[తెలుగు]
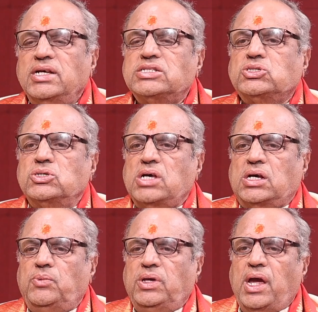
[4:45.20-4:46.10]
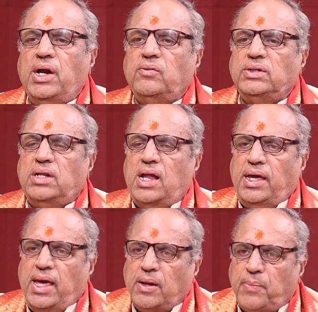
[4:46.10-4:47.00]
క్రీస్తు శకము ఏడు వందల
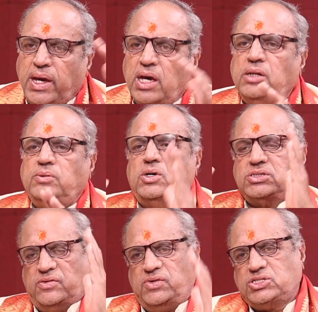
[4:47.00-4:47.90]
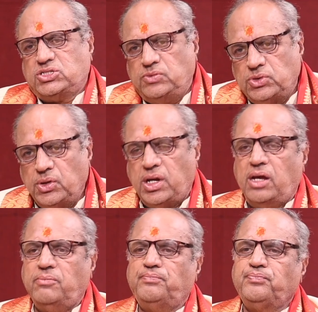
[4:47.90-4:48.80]
ఎనభై ఎనిమిదో సంవత్సరం
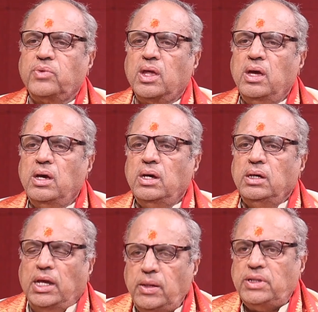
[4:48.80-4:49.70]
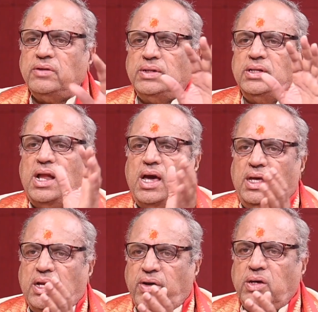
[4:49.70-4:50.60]
నుండి ఎనిమిది వందల
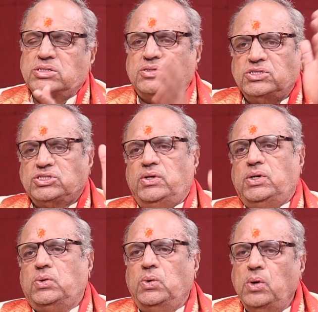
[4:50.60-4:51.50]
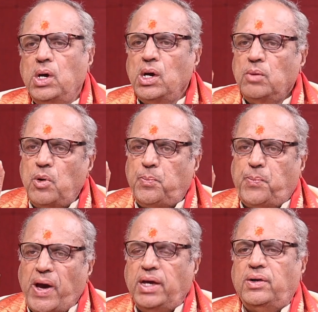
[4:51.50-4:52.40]
ఇరవయో సంవత్సరం వరకు
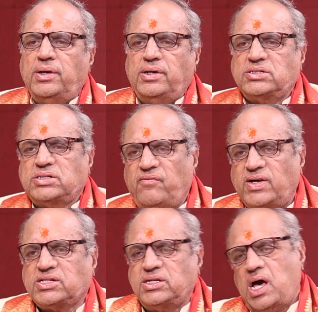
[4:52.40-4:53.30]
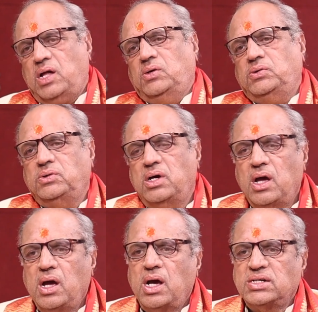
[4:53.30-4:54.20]
ముప్పై రెండు సంవత్సరాలు
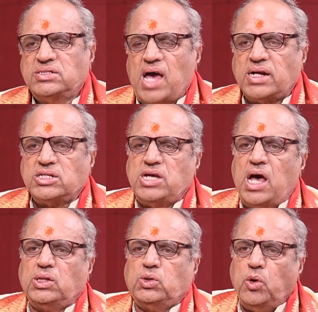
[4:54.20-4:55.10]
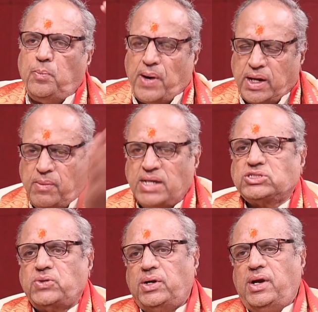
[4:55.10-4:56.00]
సాక్షాత్తు
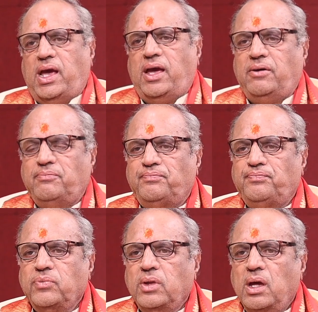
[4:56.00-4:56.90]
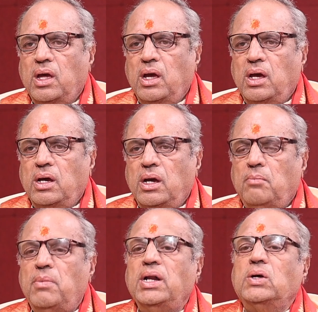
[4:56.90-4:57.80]
పరమేశ్వరుడే
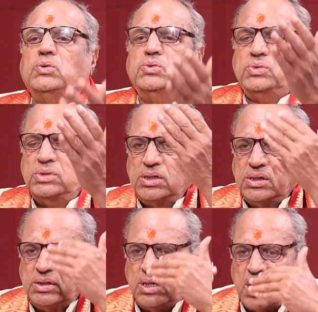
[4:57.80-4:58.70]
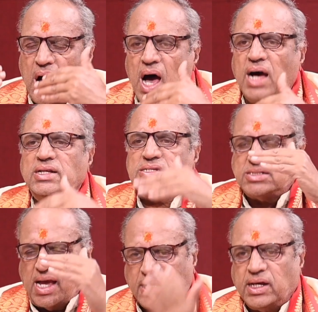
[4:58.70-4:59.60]
మనకు ఆది
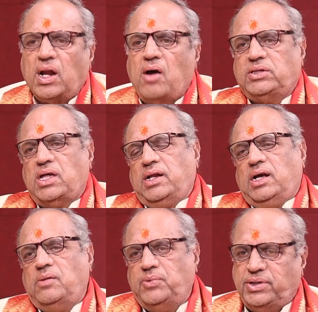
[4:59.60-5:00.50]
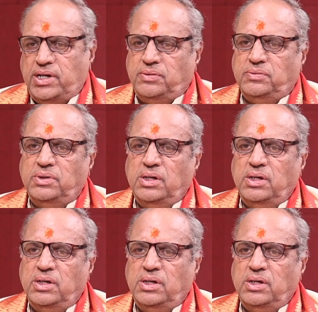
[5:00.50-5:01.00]
శంకరుడు అవతారంగా పుట్టాడు